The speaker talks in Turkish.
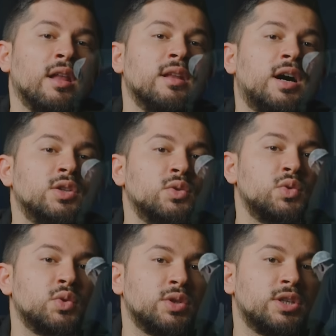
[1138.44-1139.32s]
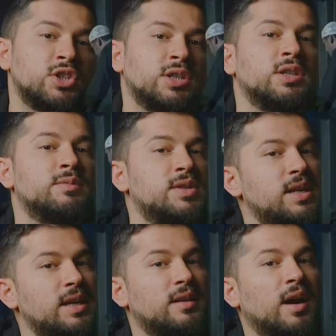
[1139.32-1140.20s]
Allah'ın huzuruna çıktığımızı
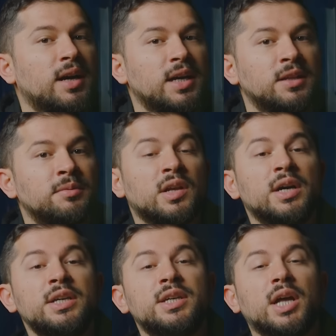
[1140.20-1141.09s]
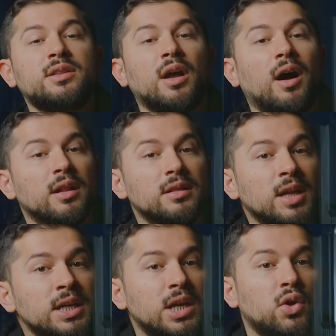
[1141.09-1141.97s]
idrak edip tahiyyatta
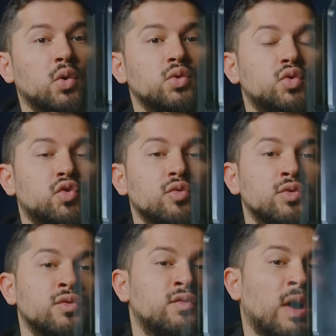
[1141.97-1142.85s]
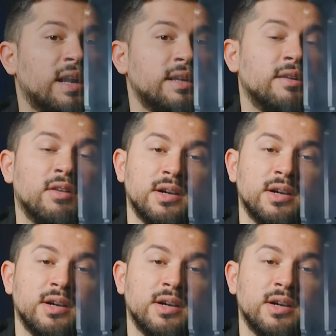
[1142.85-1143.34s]
Allah ile konuştuğumuzun farkına